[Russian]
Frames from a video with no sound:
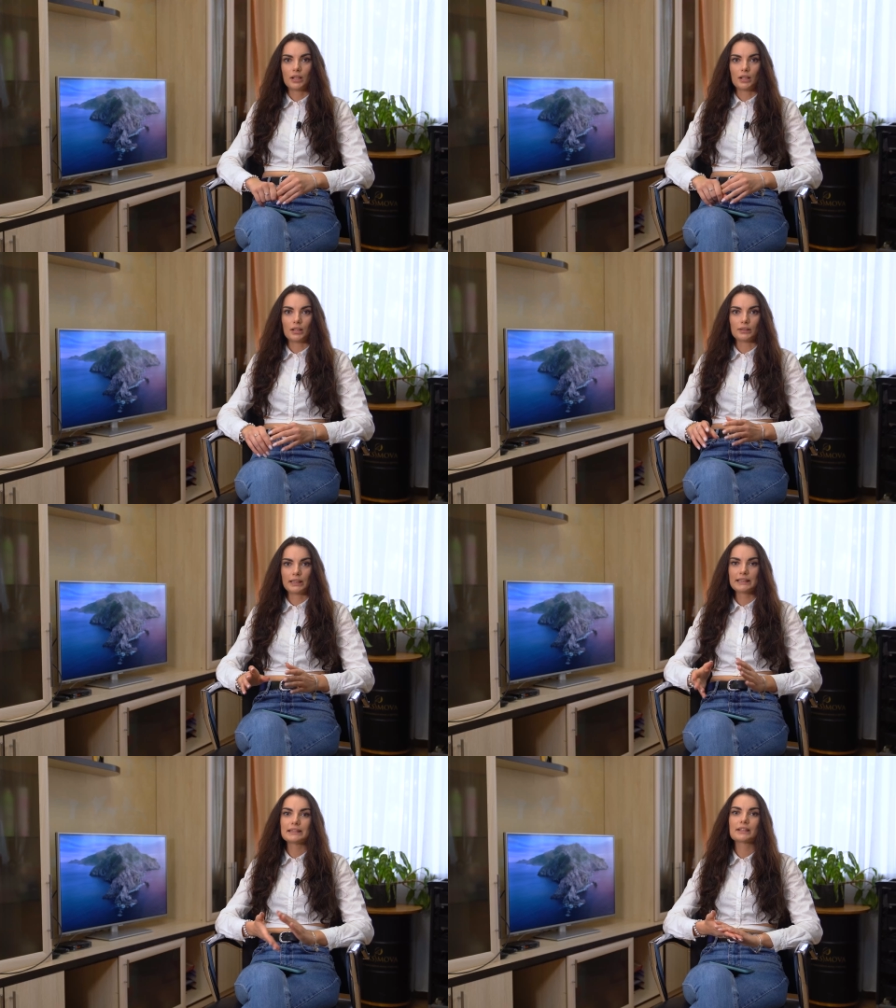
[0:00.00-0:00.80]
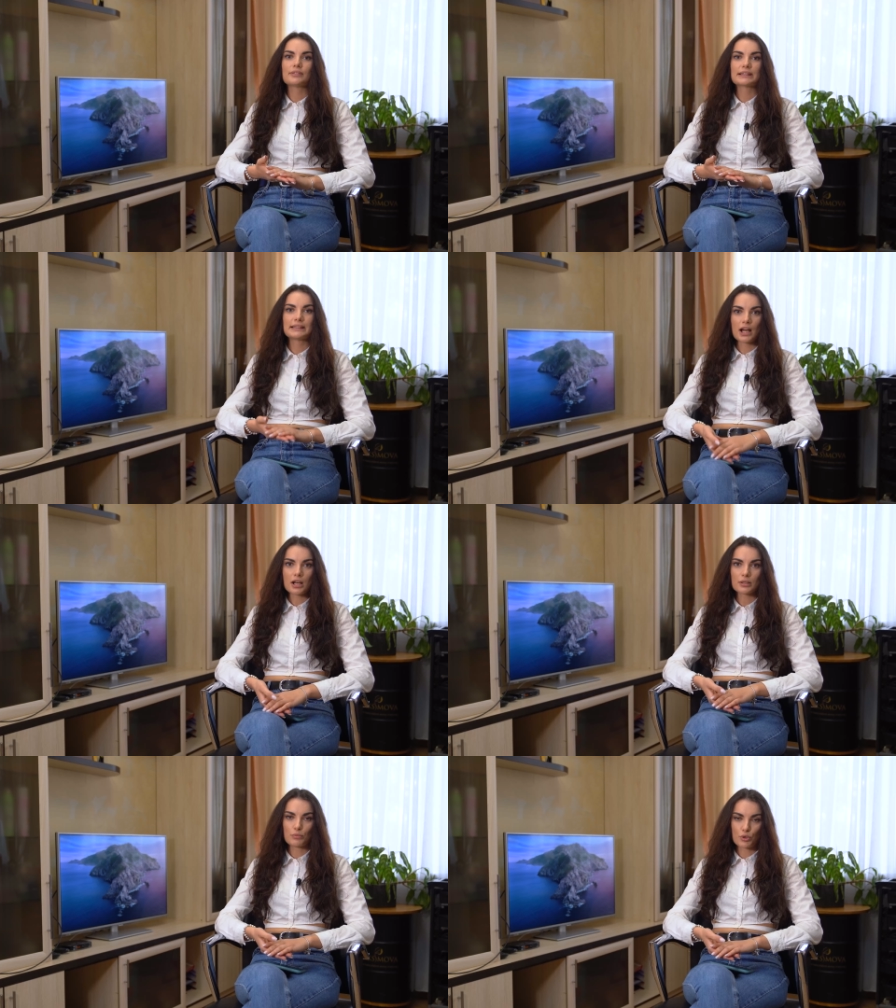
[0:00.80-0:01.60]
А, на этих
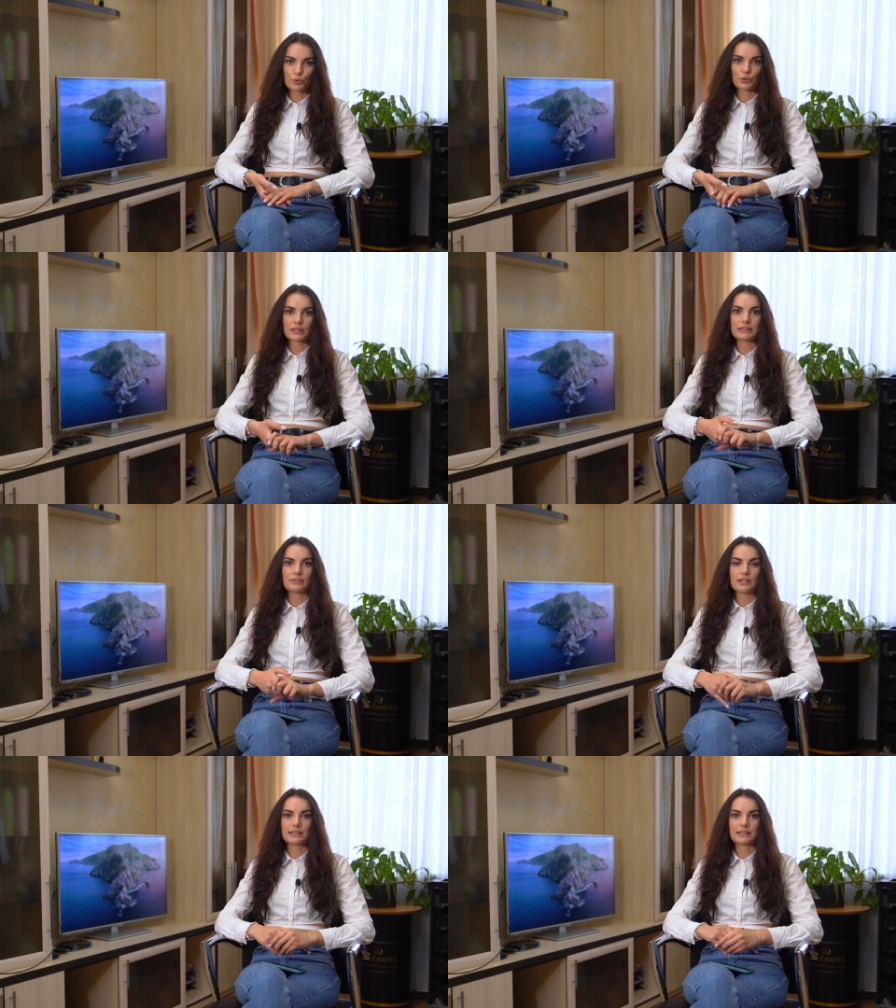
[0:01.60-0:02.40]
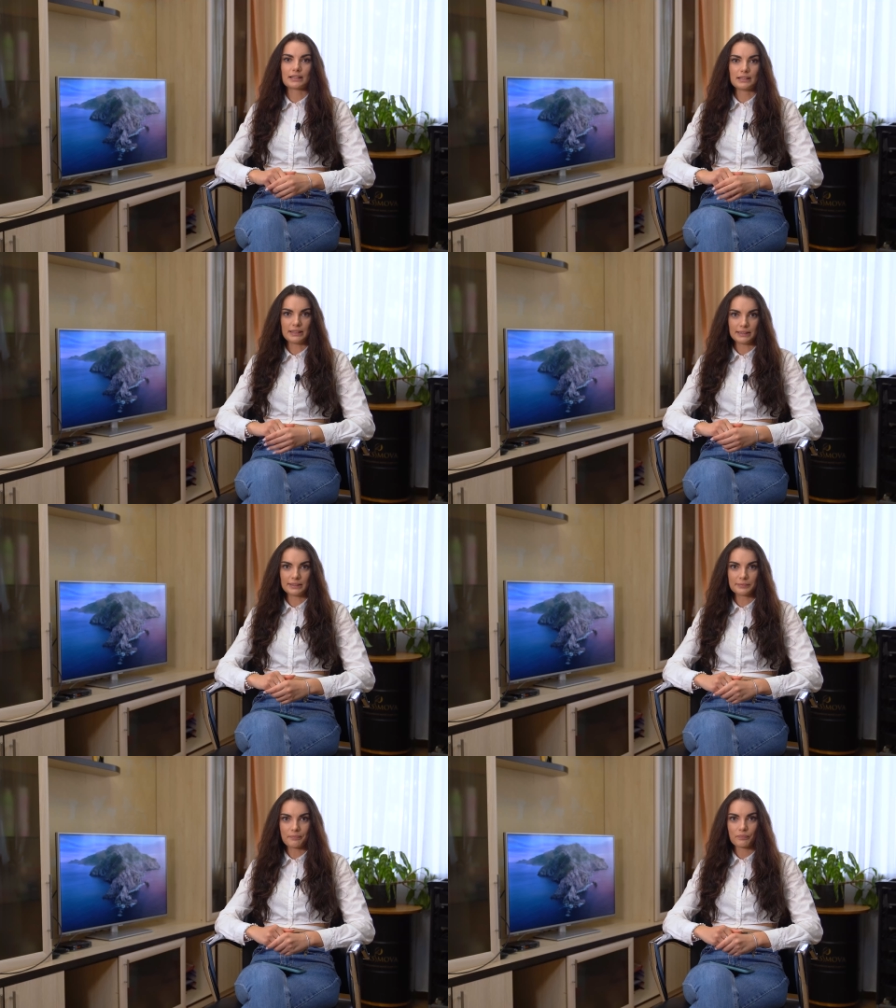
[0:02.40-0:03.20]
хвостах могут оставаться
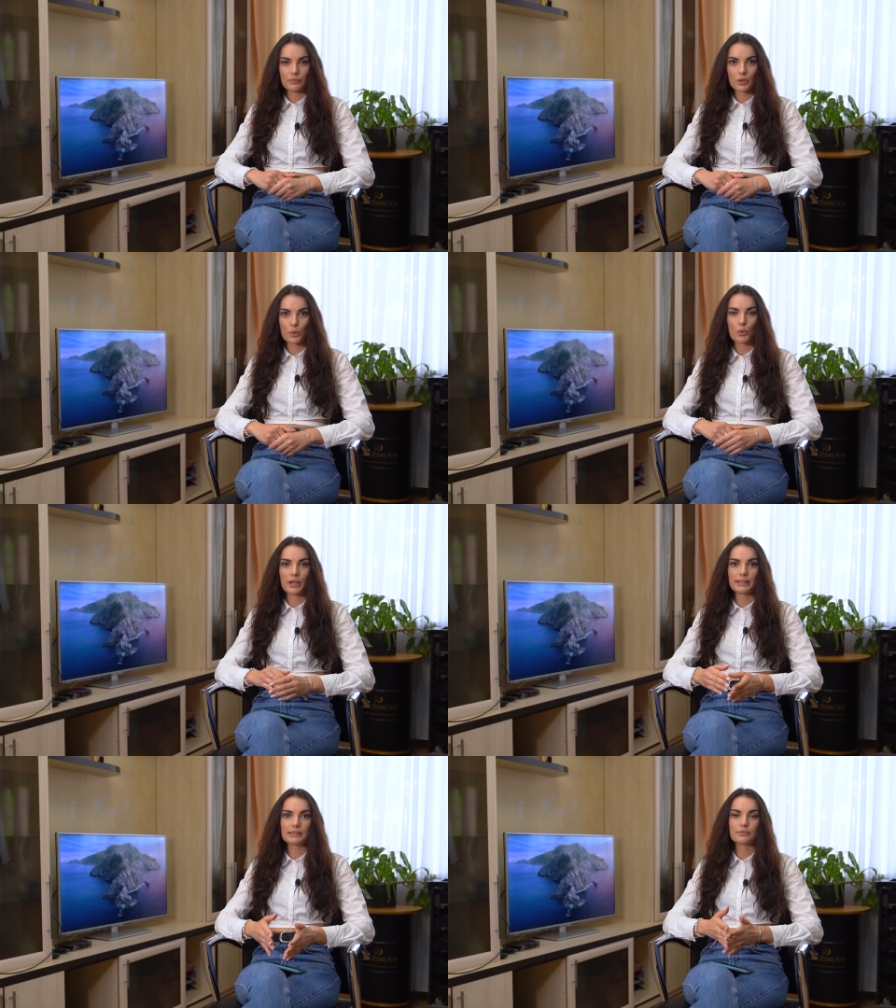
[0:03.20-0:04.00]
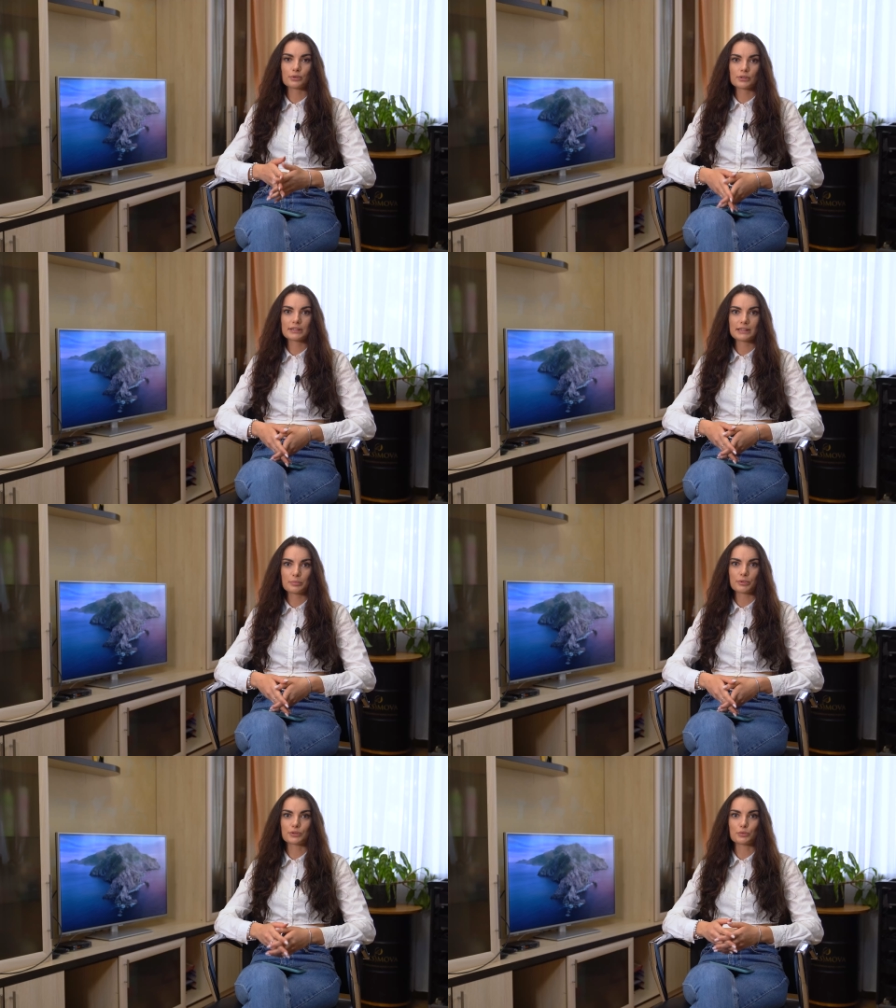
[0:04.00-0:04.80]
гниды, но эти волосы
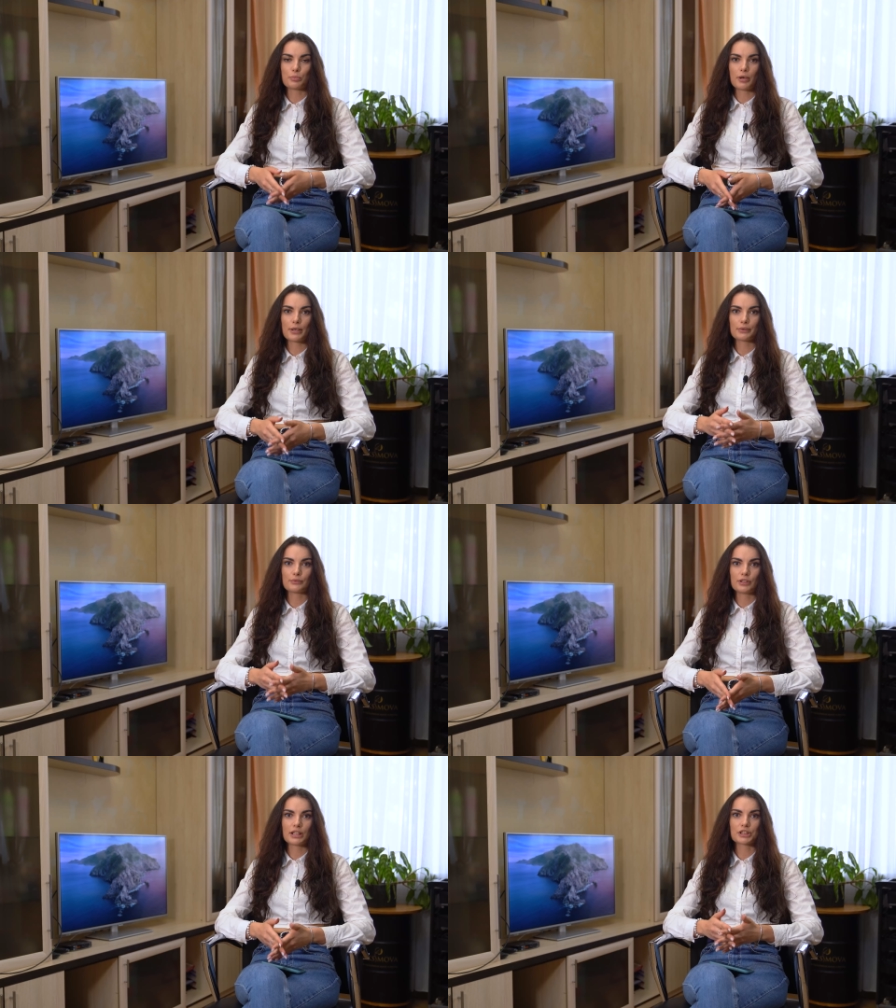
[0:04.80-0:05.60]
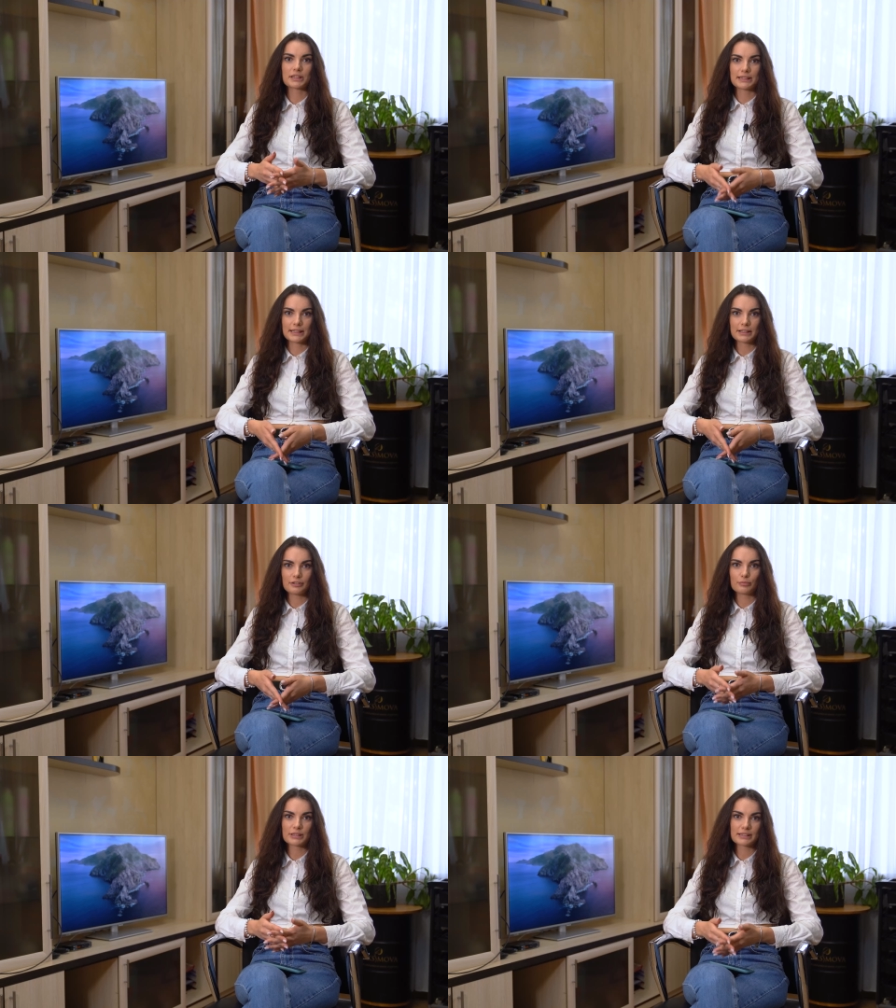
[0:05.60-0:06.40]
поступают в наш цех
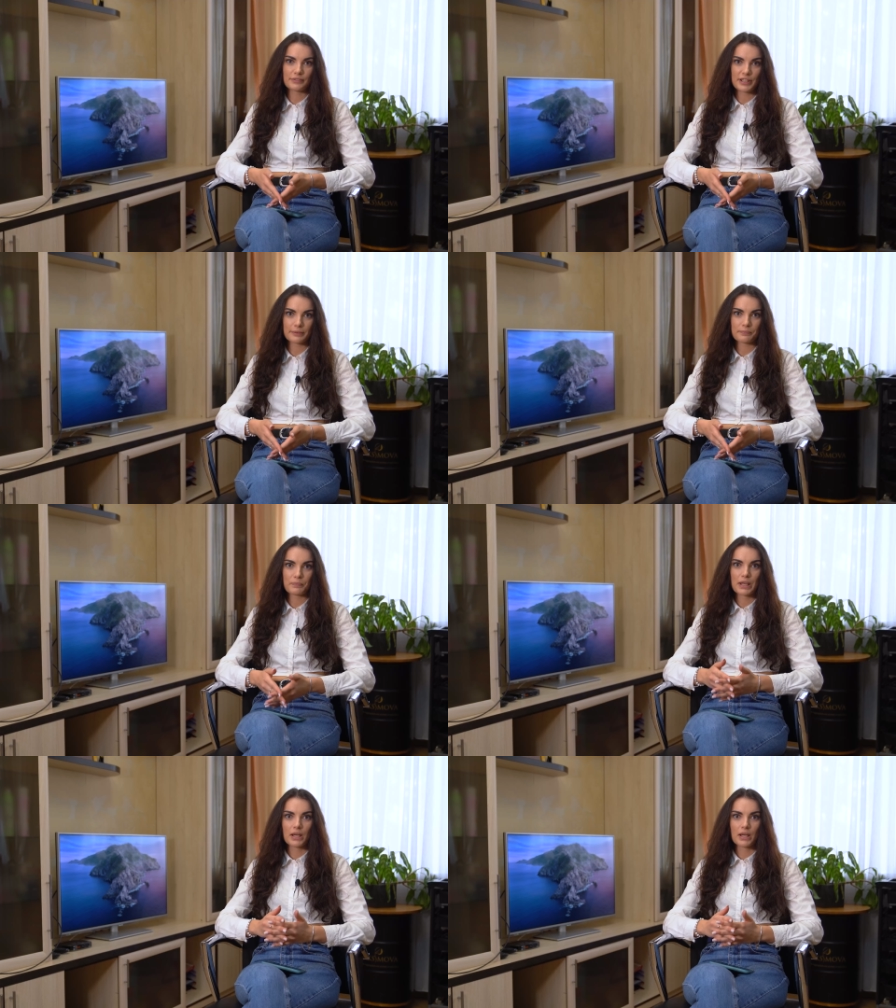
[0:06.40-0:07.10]
в Москве.